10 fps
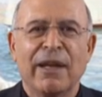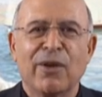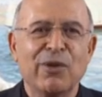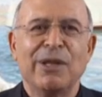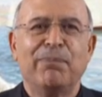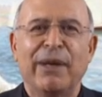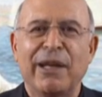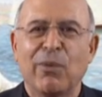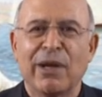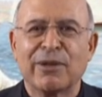Così per
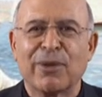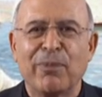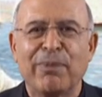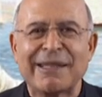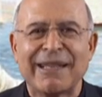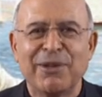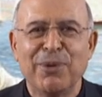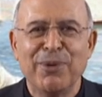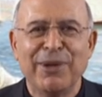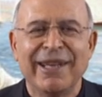i quattro
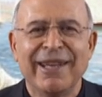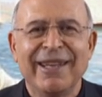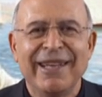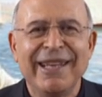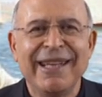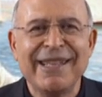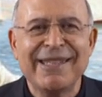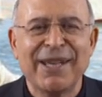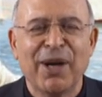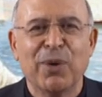pescatori
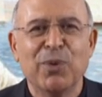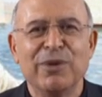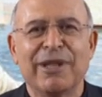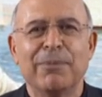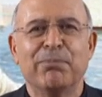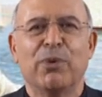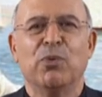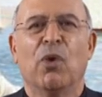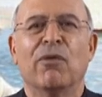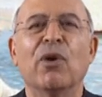inizia un tempo
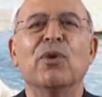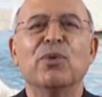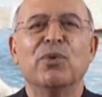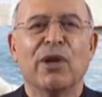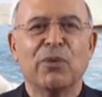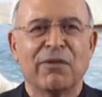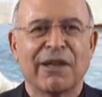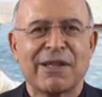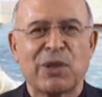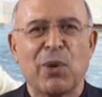nuovo, una
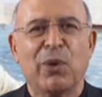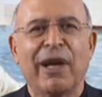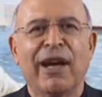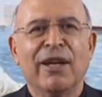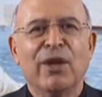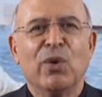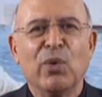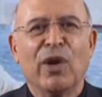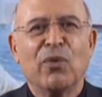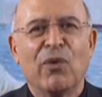nuova storia,
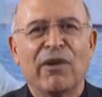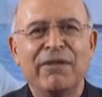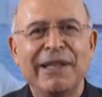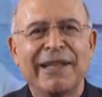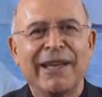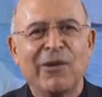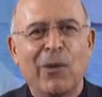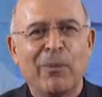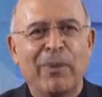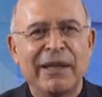una nuova vita in
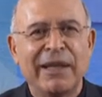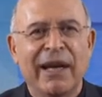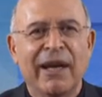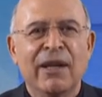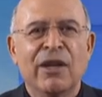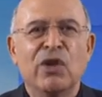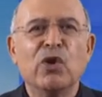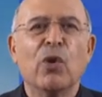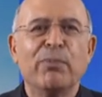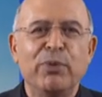compagnia
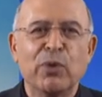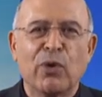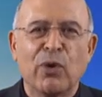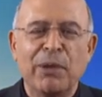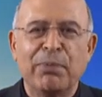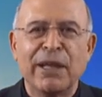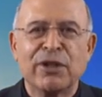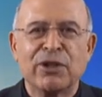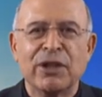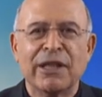non più con i
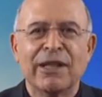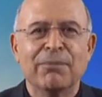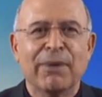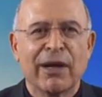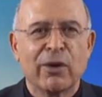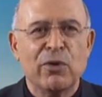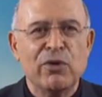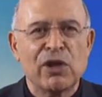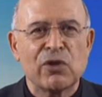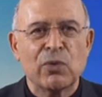pesci, ma
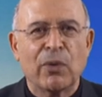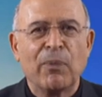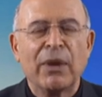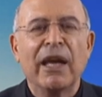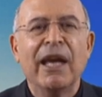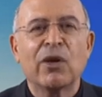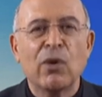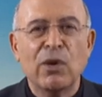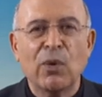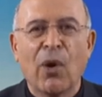con Gesù e
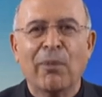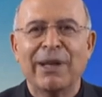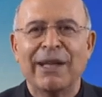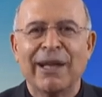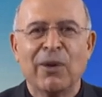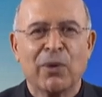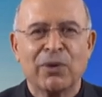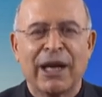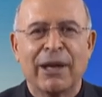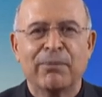con gli uomini del loro
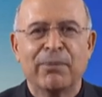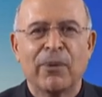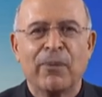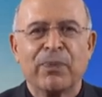tempo.